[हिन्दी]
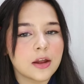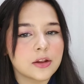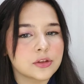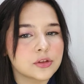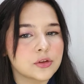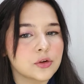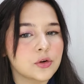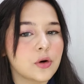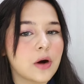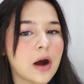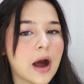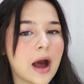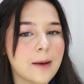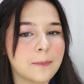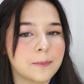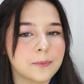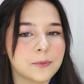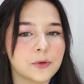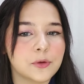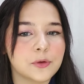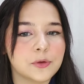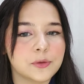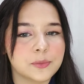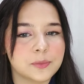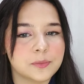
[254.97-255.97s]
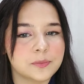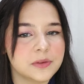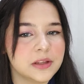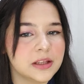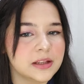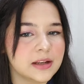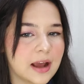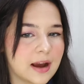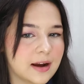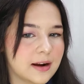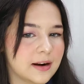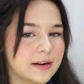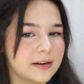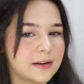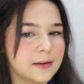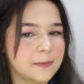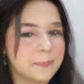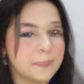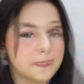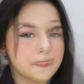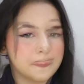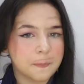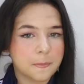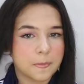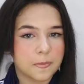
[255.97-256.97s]
तो आपको ये ना करना
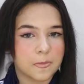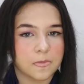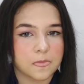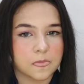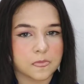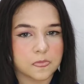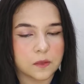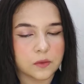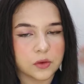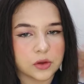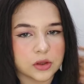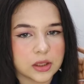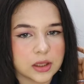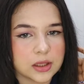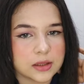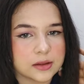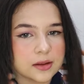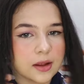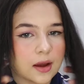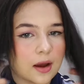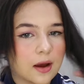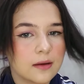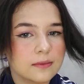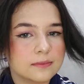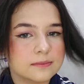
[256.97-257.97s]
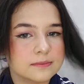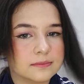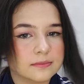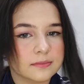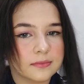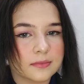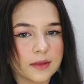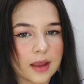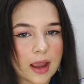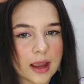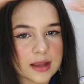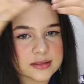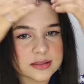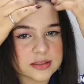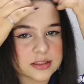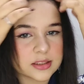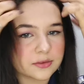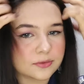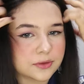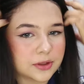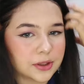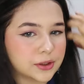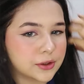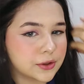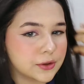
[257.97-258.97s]
पड़े तो ये था आज की
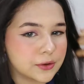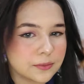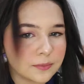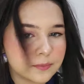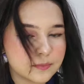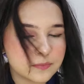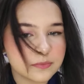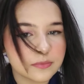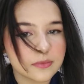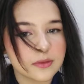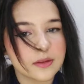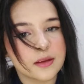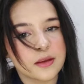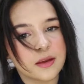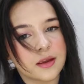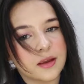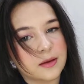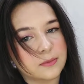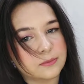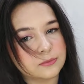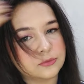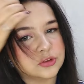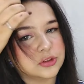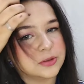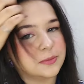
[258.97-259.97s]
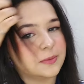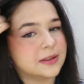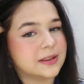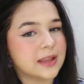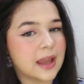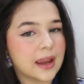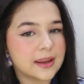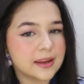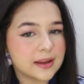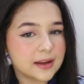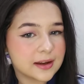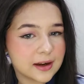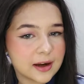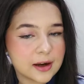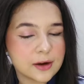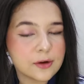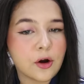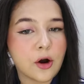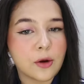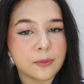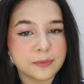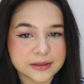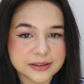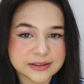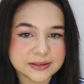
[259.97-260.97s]
वीडियो मुझे बताइएगा
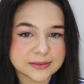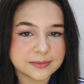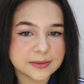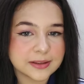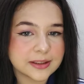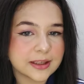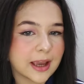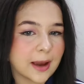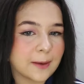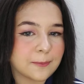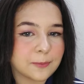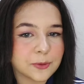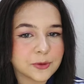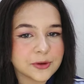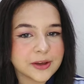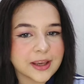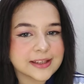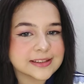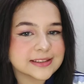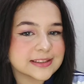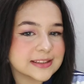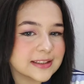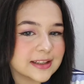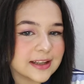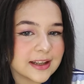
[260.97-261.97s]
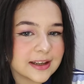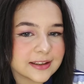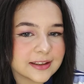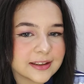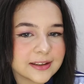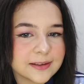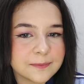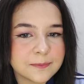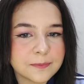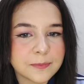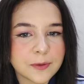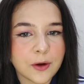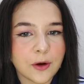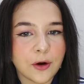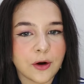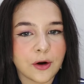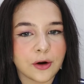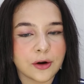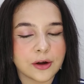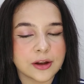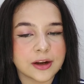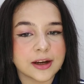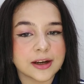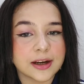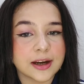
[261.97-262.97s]
कमेंट्स में कि आपको कैसी लगी और
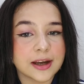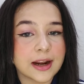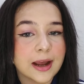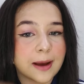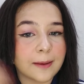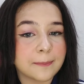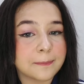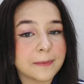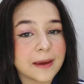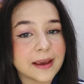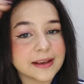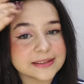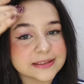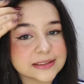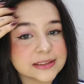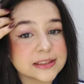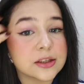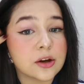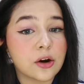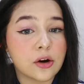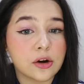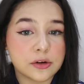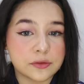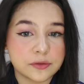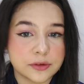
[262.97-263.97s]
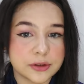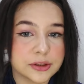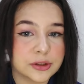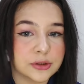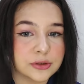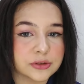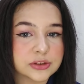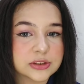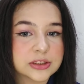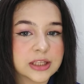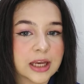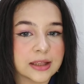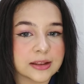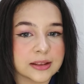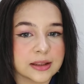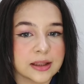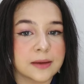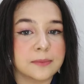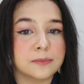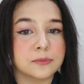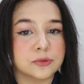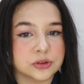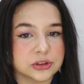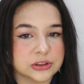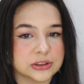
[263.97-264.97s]
अगर आप ऐसी और वीडियोस चाहते हैं
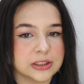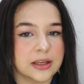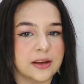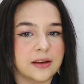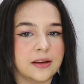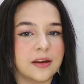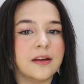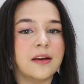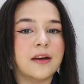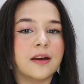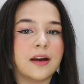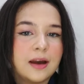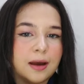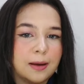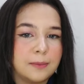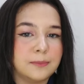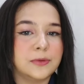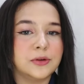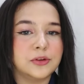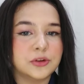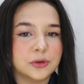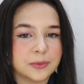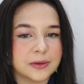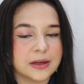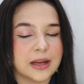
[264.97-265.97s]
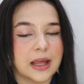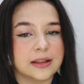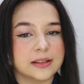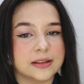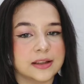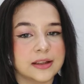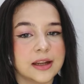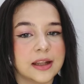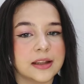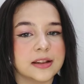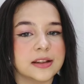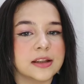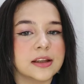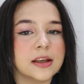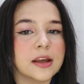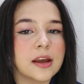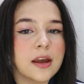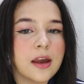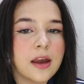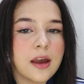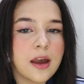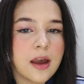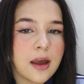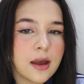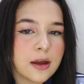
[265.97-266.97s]
मुझसे अम्मी तो बनाती रहती
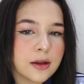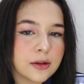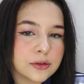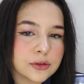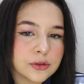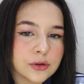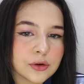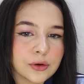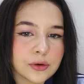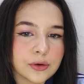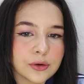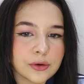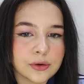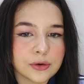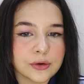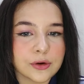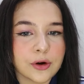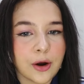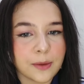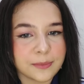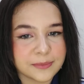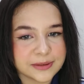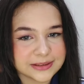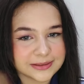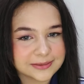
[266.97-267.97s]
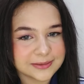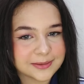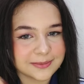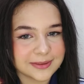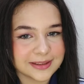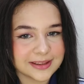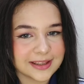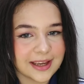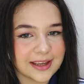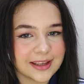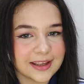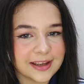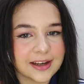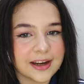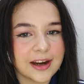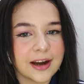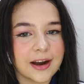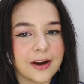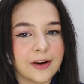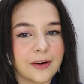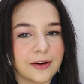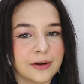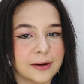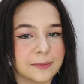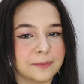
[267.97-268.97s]
हैं तो कमेंट्स में बताइएगा
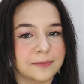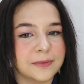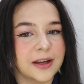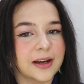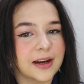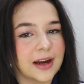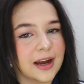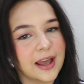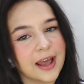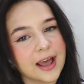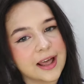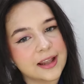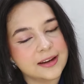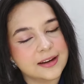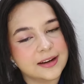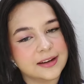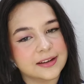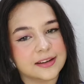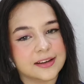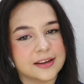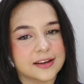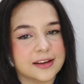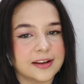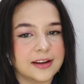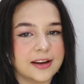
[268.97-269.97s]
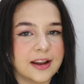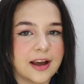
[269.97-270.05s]
और अपना ख्याल रखें अल्लाह